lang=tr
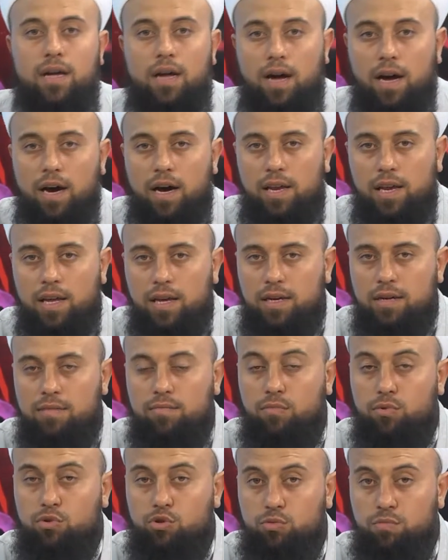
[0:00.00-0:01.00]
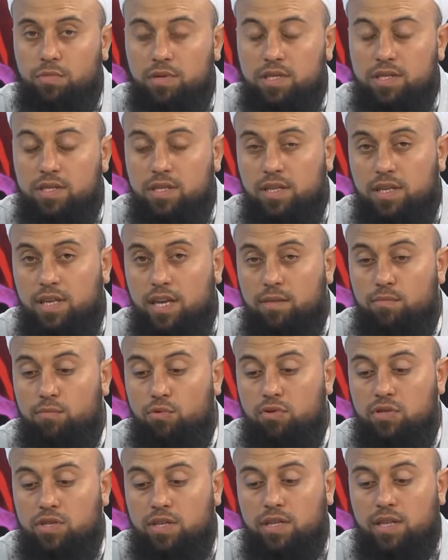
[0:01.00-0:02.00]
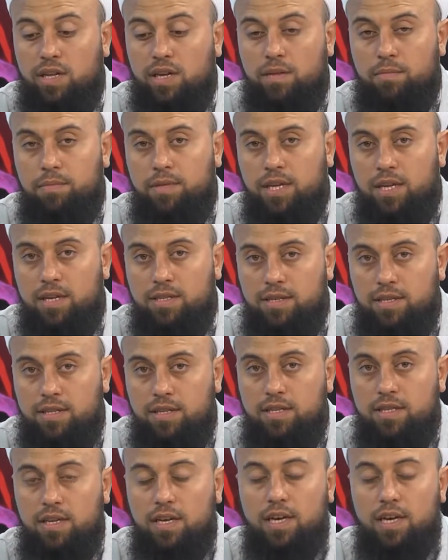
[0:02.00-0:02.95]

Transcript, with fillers: ahlakın bozulmasındaki en büyük sıkıntılardan bir tanesidir.